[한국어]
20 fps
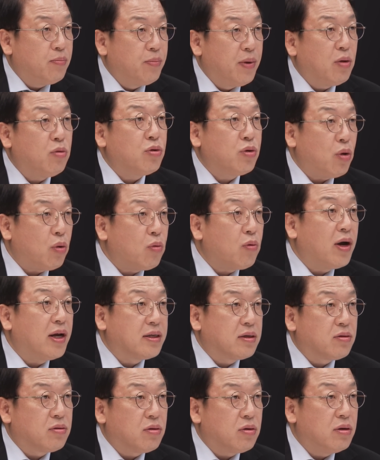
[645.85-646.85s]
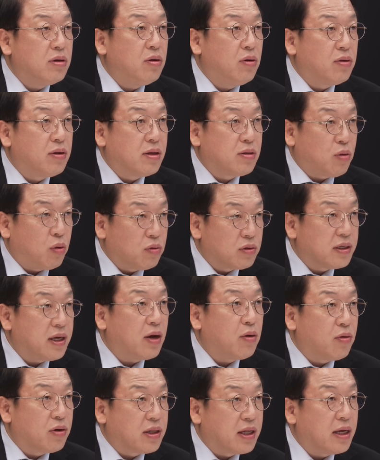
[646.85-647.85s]
매우 효과적으로 언론을
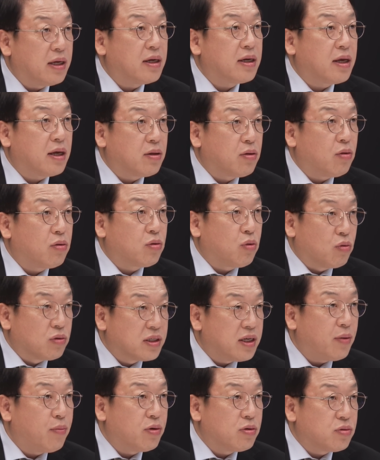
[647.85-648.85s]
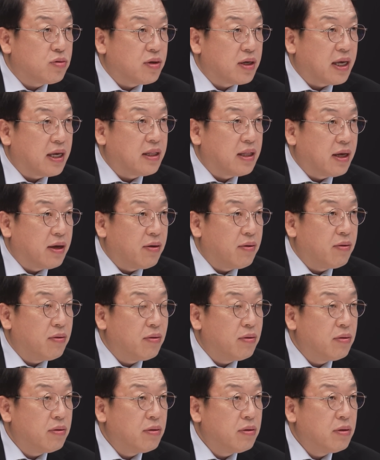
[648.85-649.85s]
통제하고 있다 이렇게 해도 동시에 볼수 있겠네요.
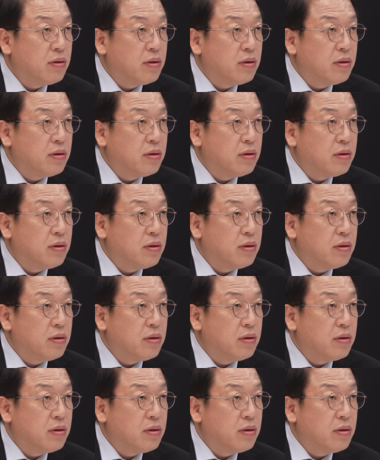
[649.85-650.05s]
그렇죠. 그